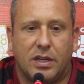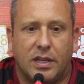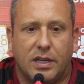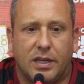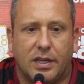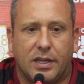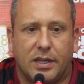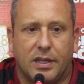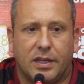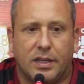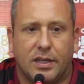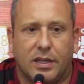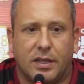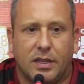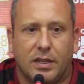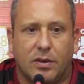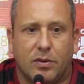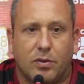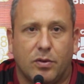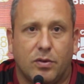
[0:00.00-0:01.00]

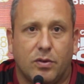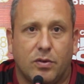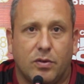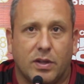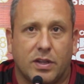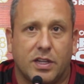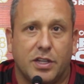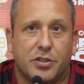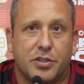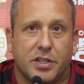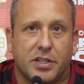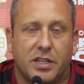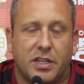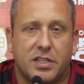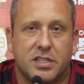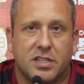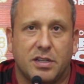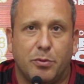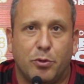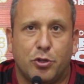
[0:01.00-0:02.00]
É, o Atlético
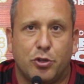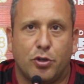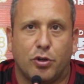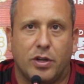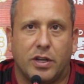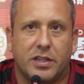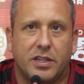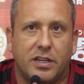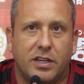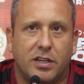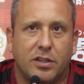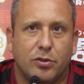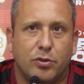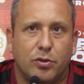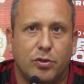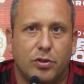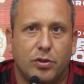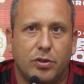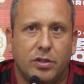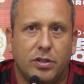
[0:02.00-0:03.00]
Catarinense acabou de trocar
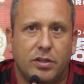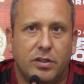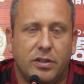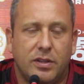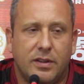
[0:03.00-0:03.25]
treinador.